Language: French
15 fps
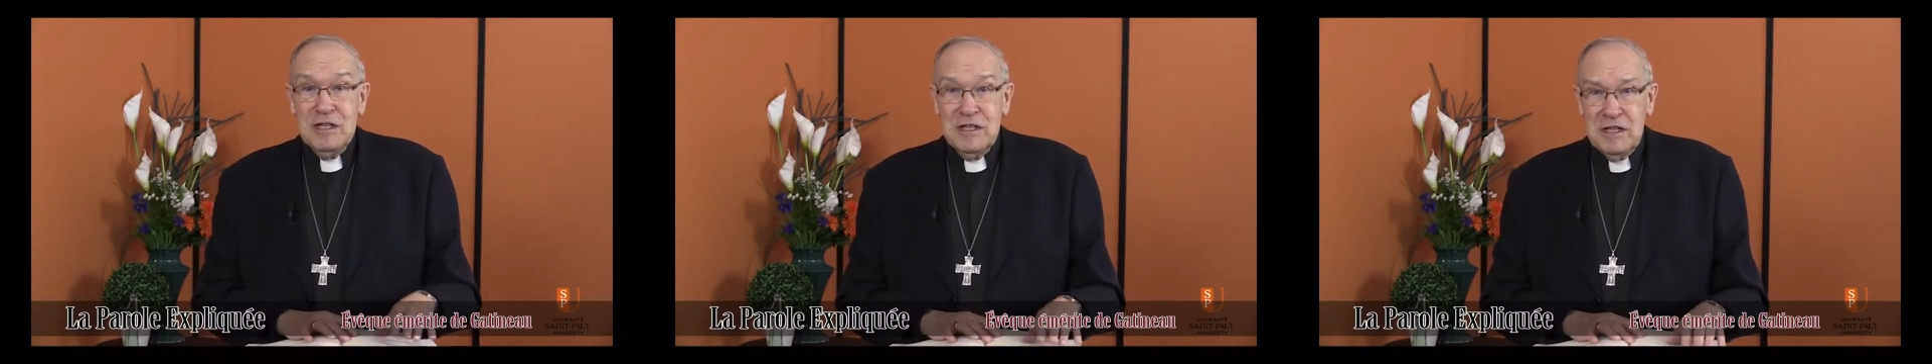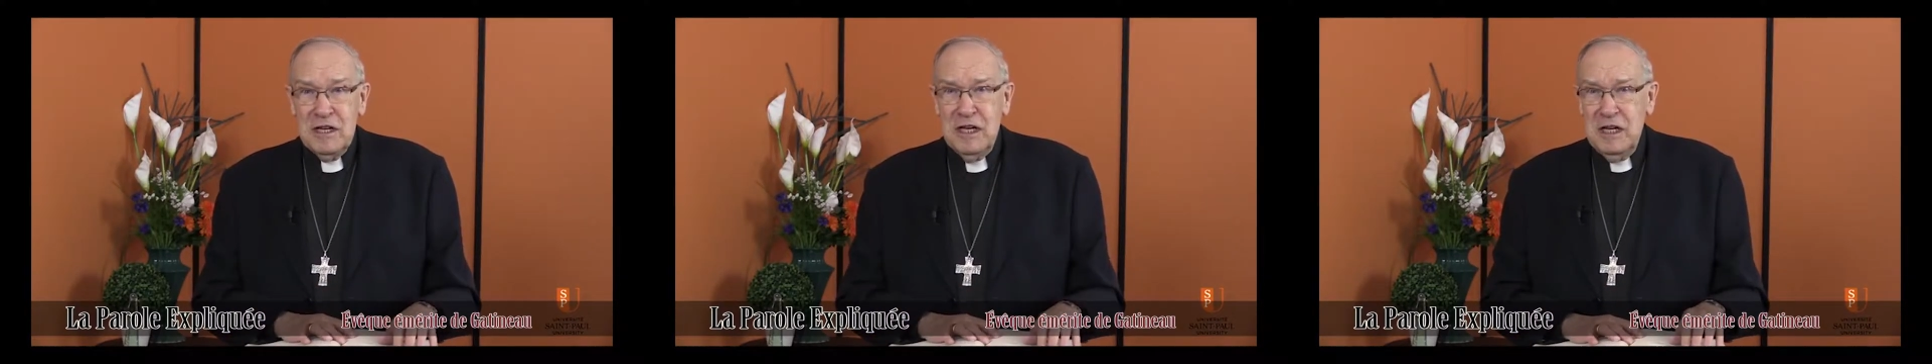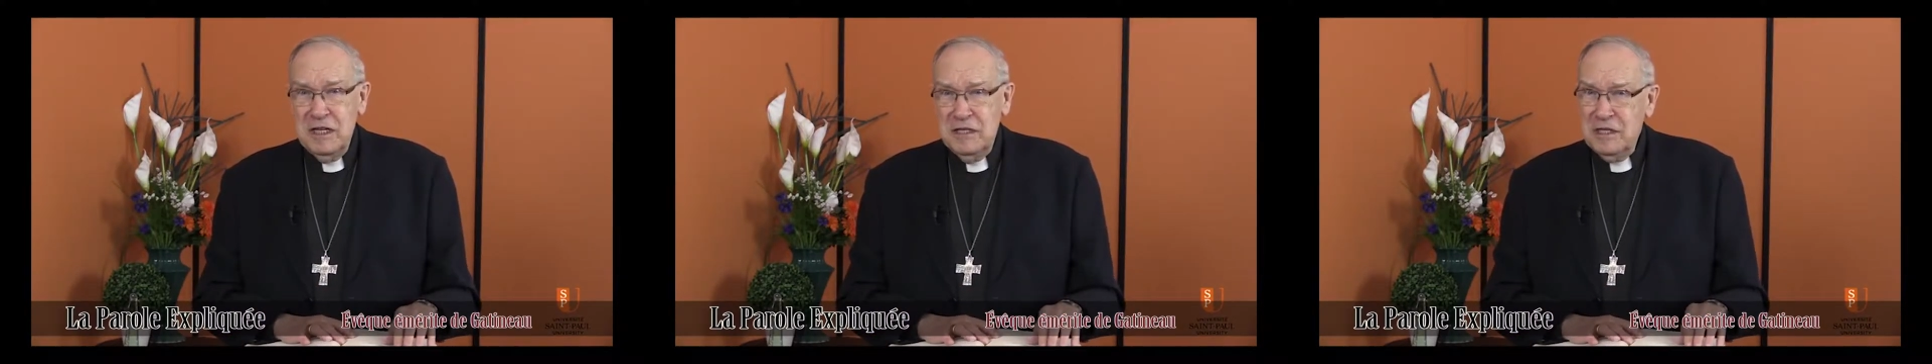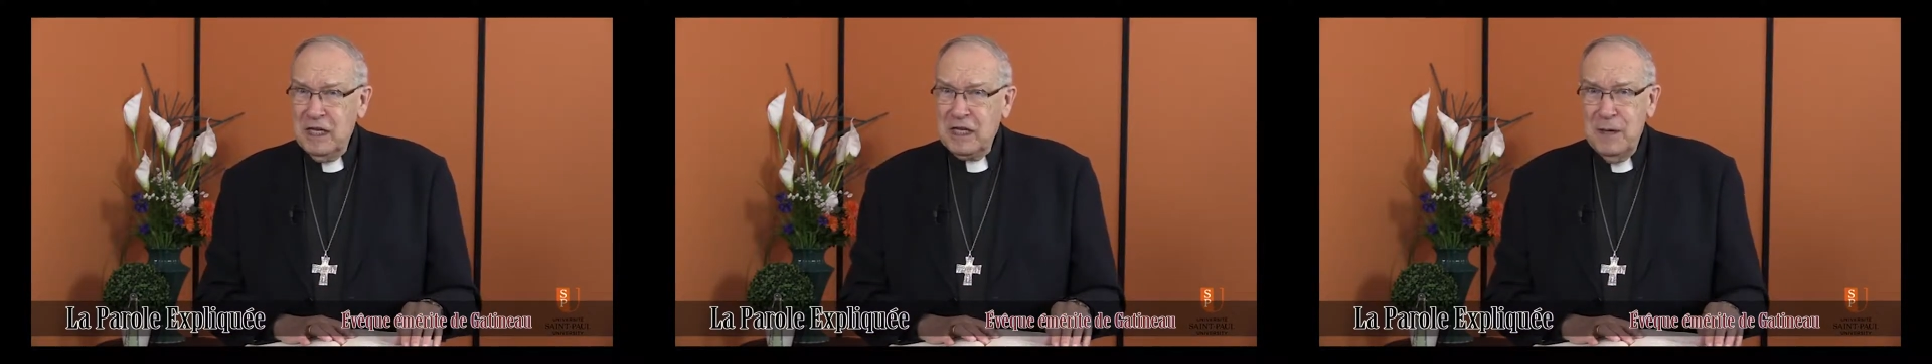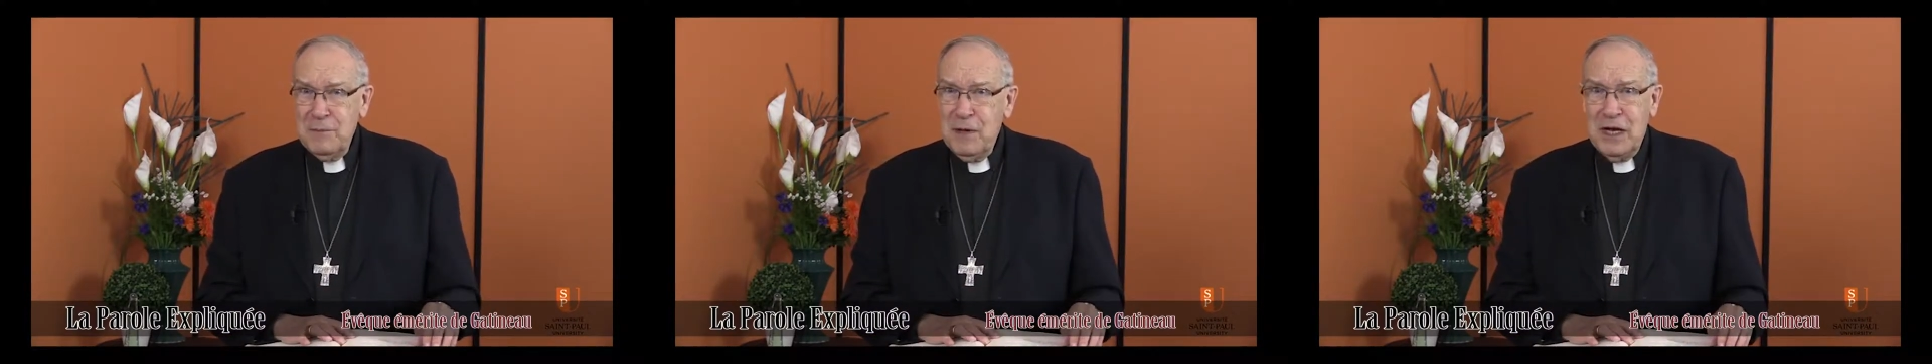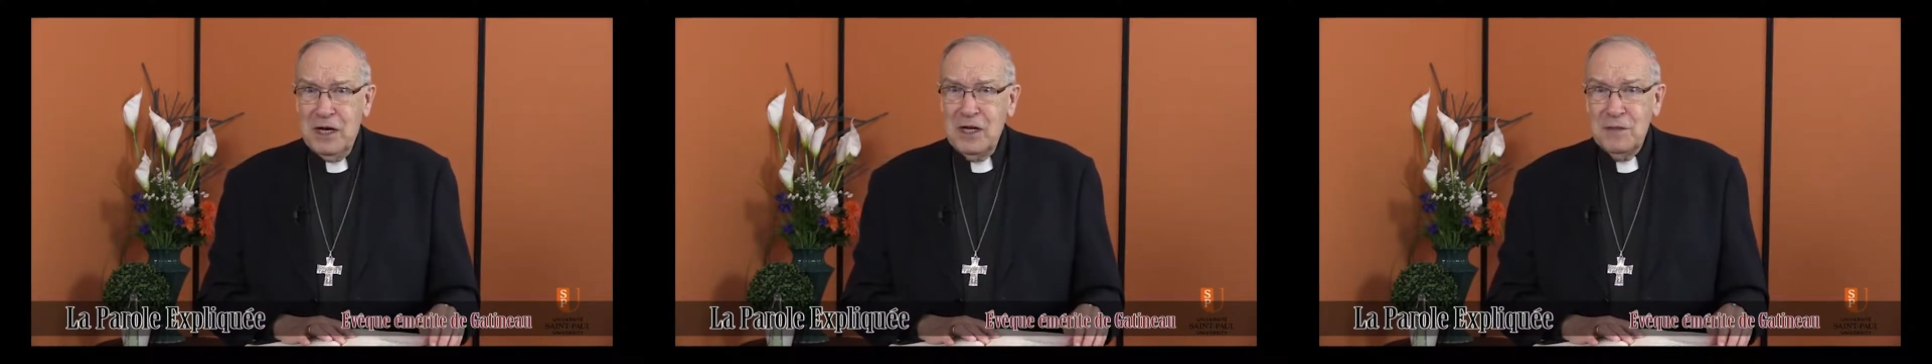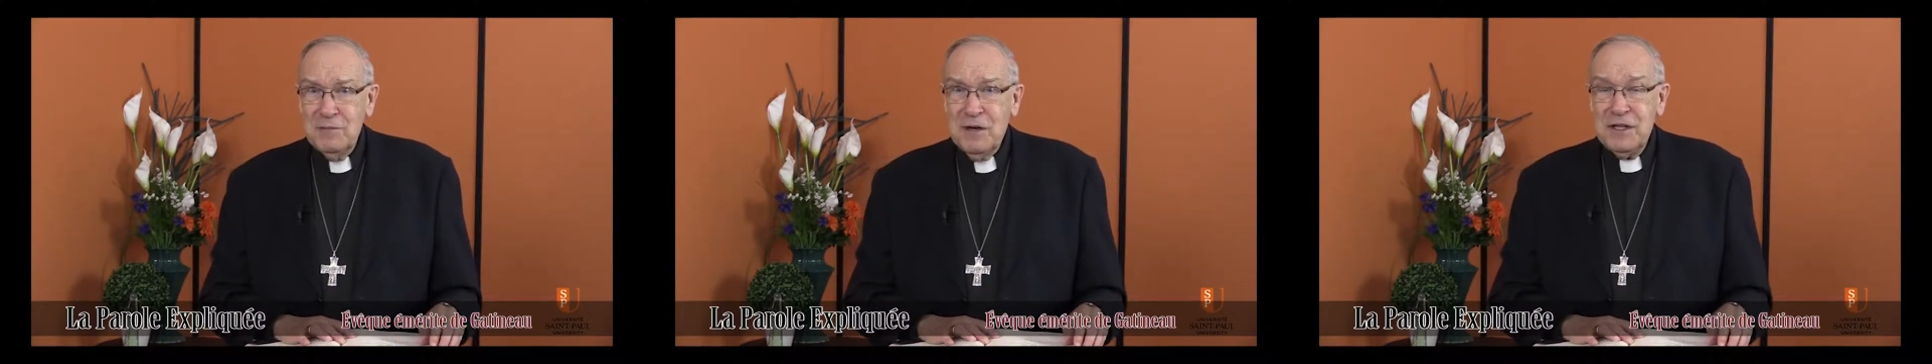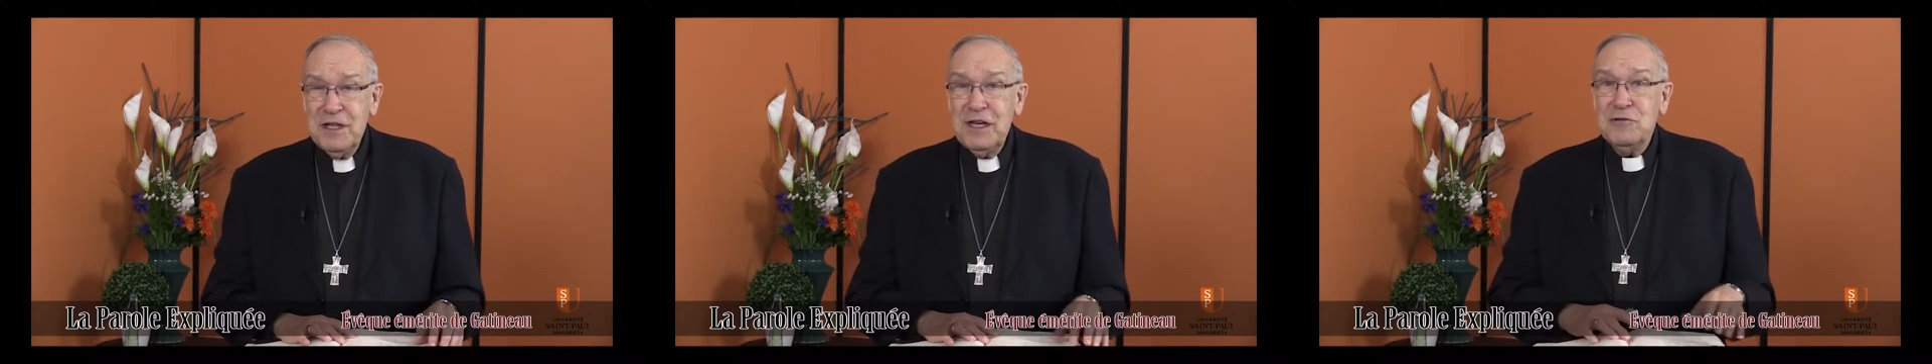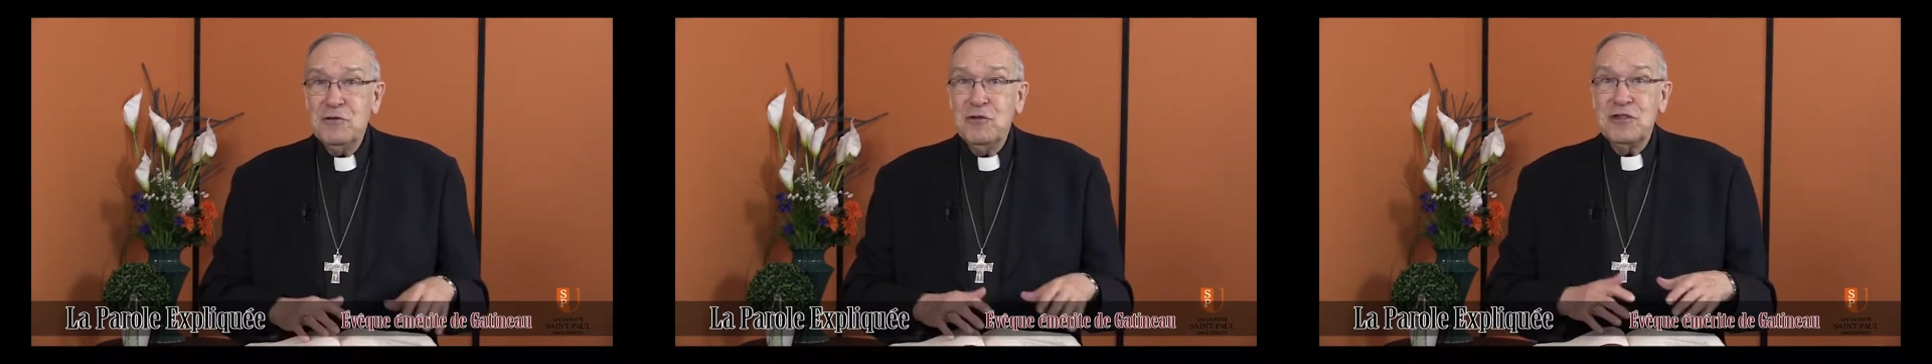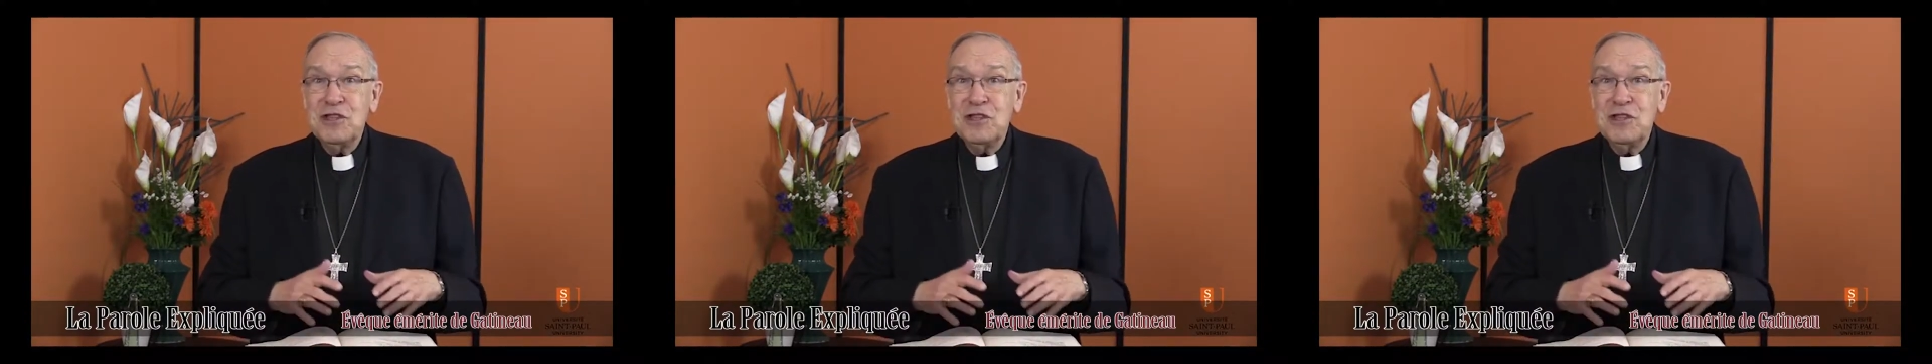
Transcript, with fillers: très accaparante pendant de